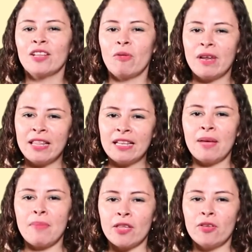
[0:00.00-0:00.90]
el doble del
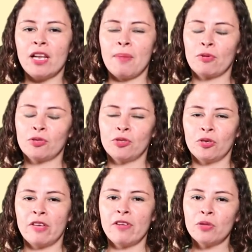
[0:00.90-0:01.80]
tamaño de la
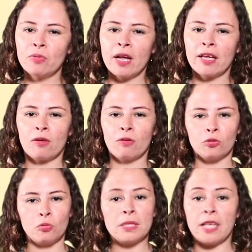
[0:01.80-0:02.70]
porción de verduras que
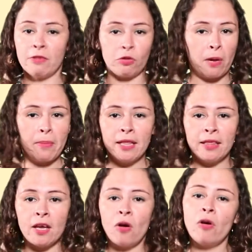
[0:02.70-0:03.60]
consumes
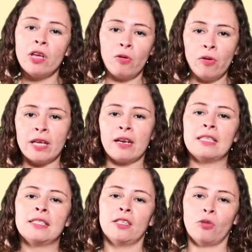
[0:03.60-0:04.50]
habitualmente o
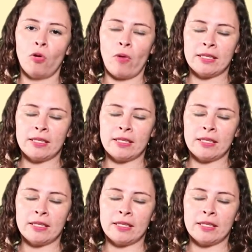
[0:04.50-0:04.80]
incluirlas si no lo